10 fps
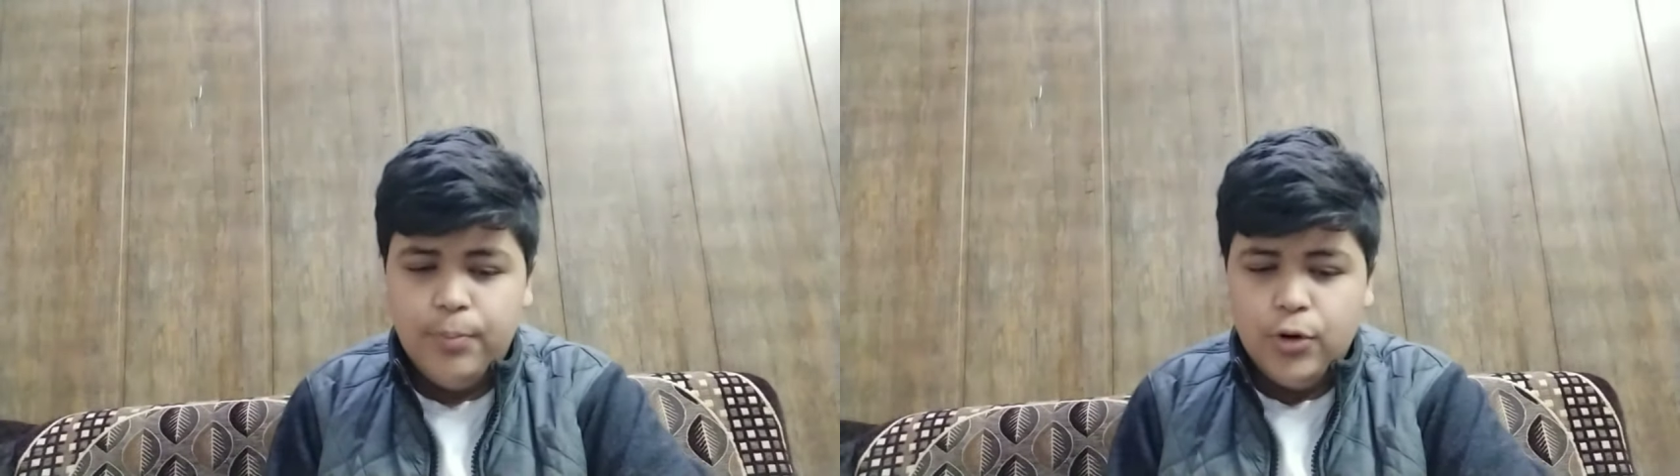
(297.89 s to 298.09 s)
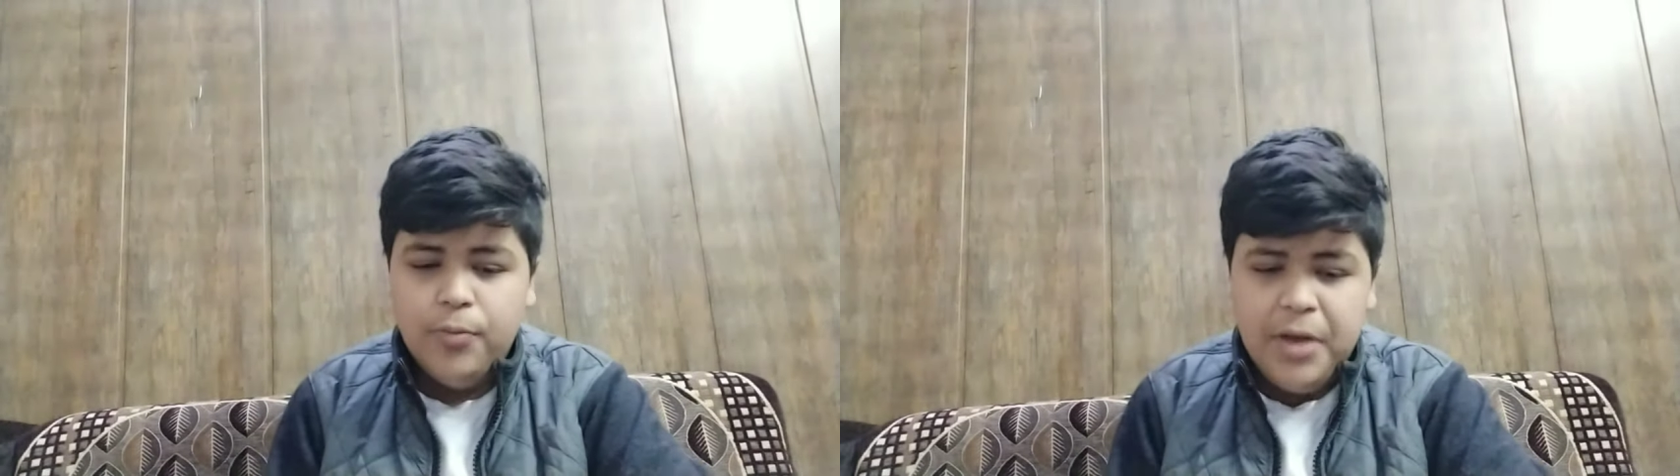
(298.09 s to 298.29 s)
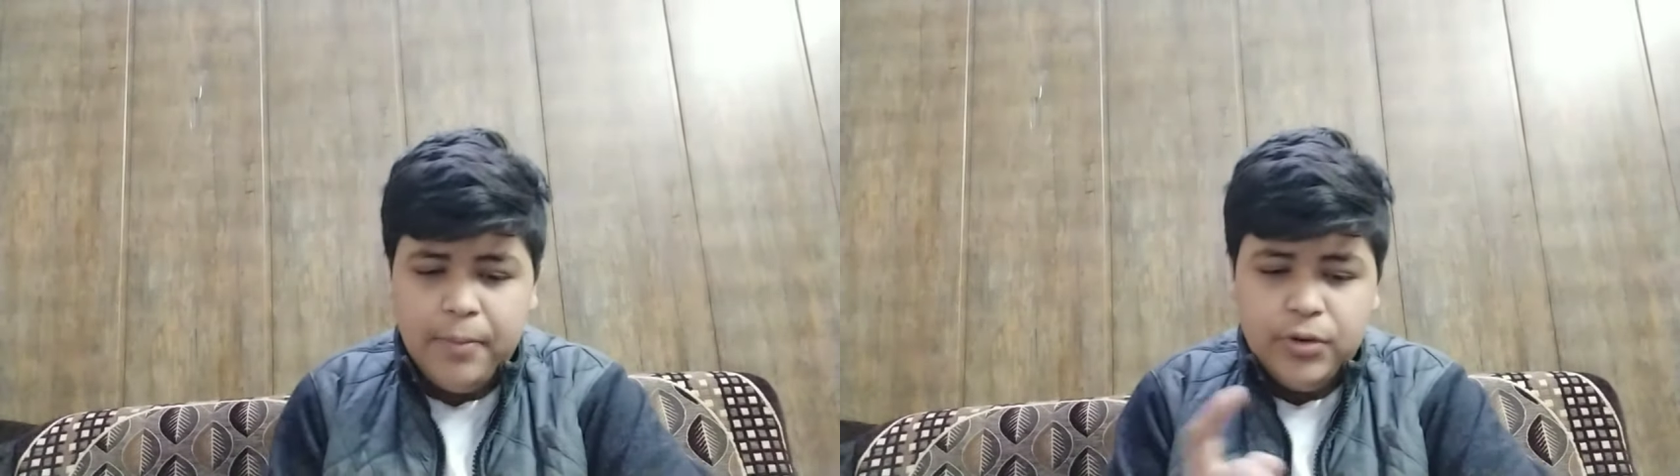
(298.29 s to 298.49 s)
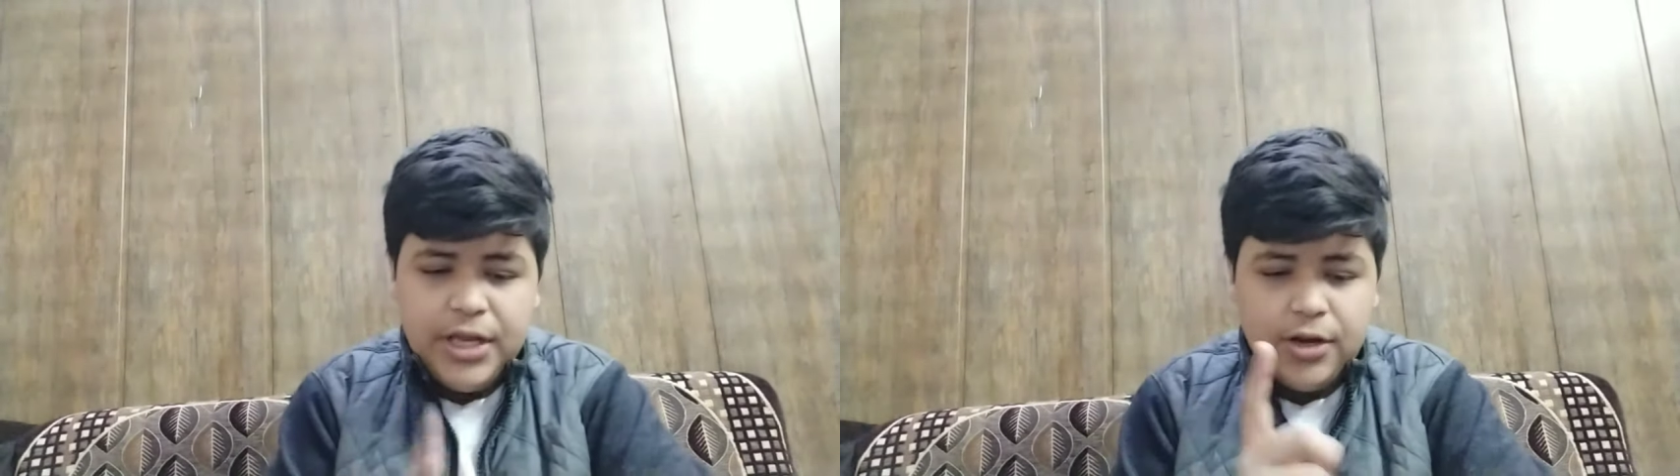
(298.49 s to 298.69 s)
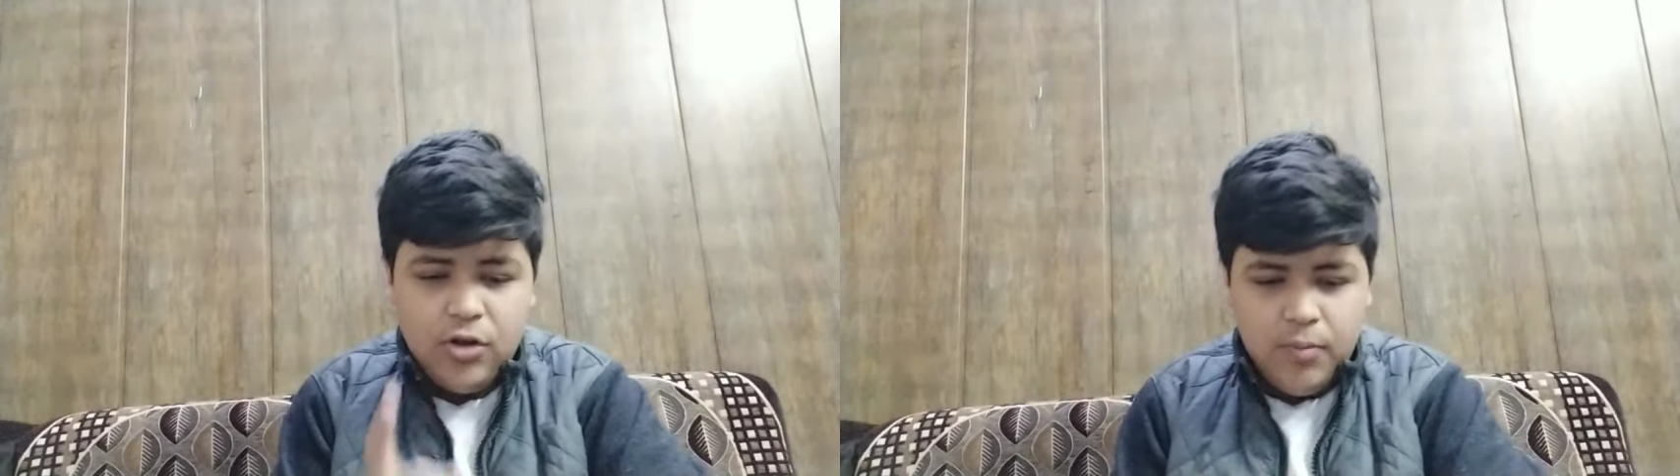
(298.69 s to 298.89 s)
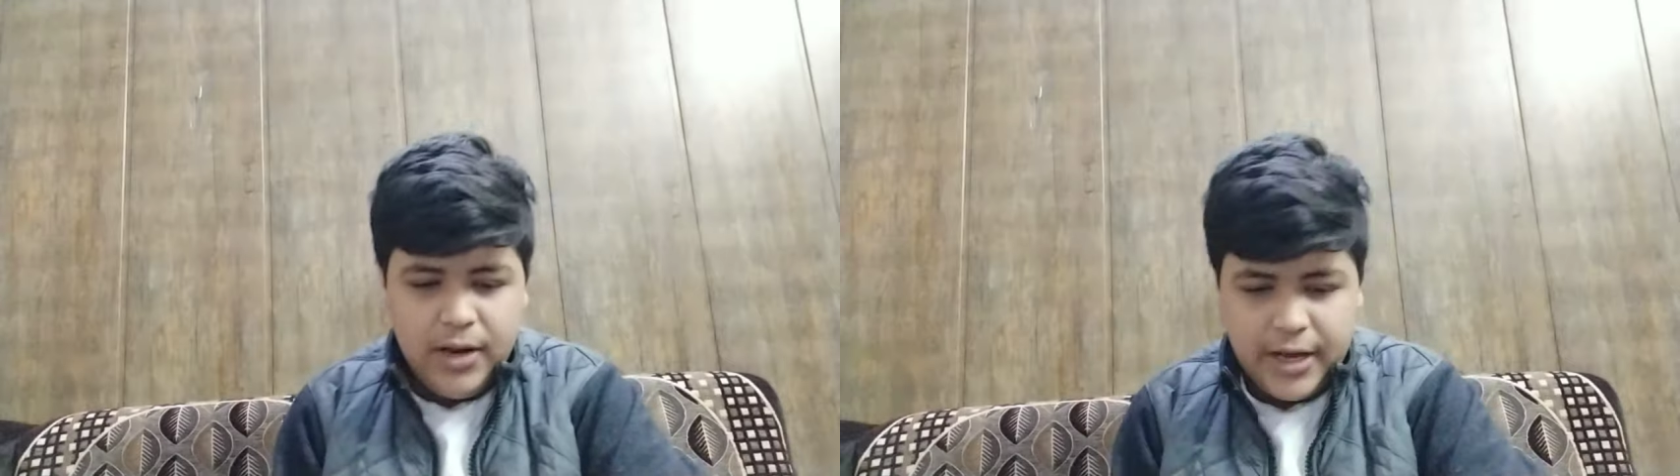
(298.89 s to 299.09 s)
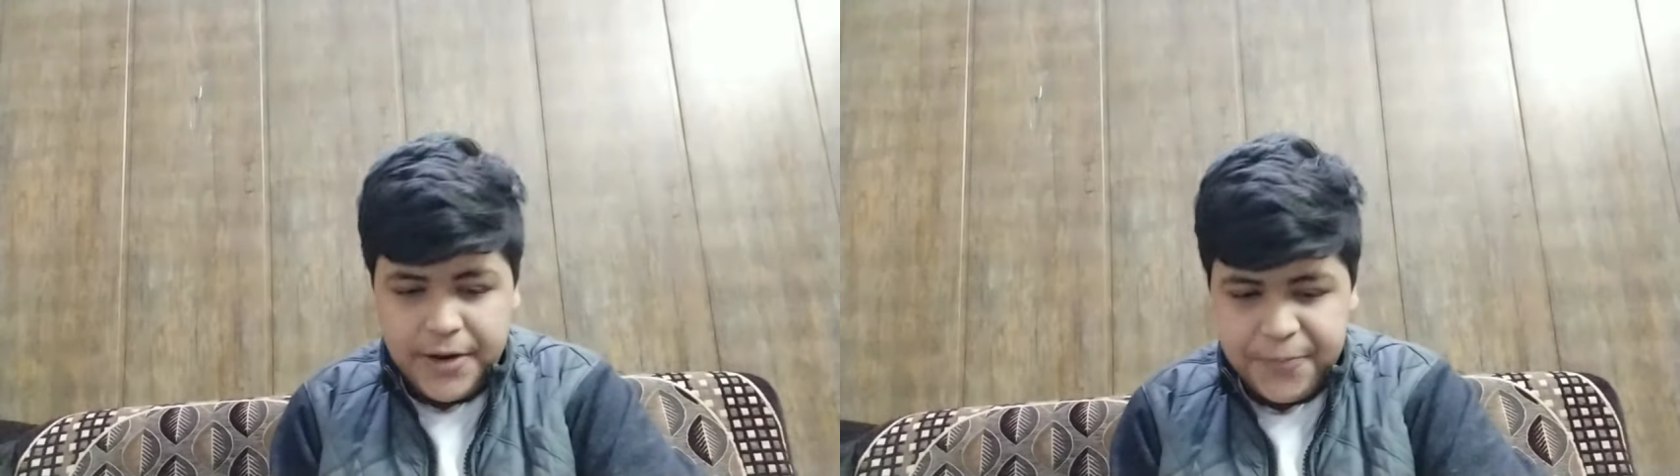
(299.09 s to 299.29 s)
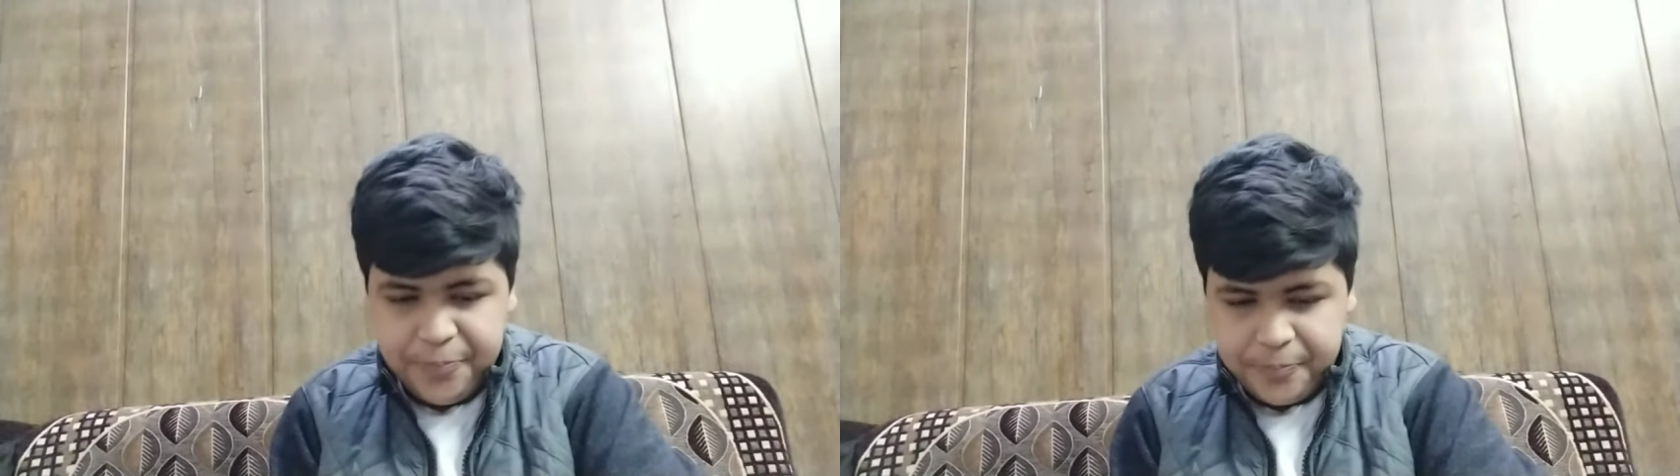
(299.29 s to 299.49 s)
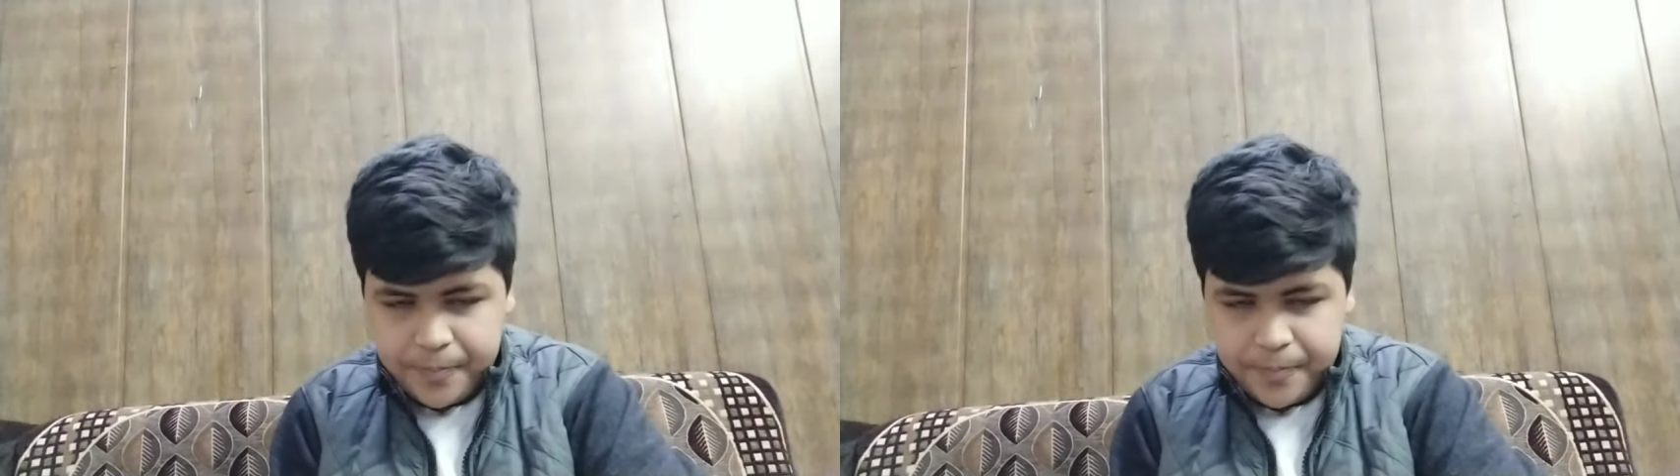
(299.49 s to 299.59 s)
प्रो में आपको देखने को मिलेगा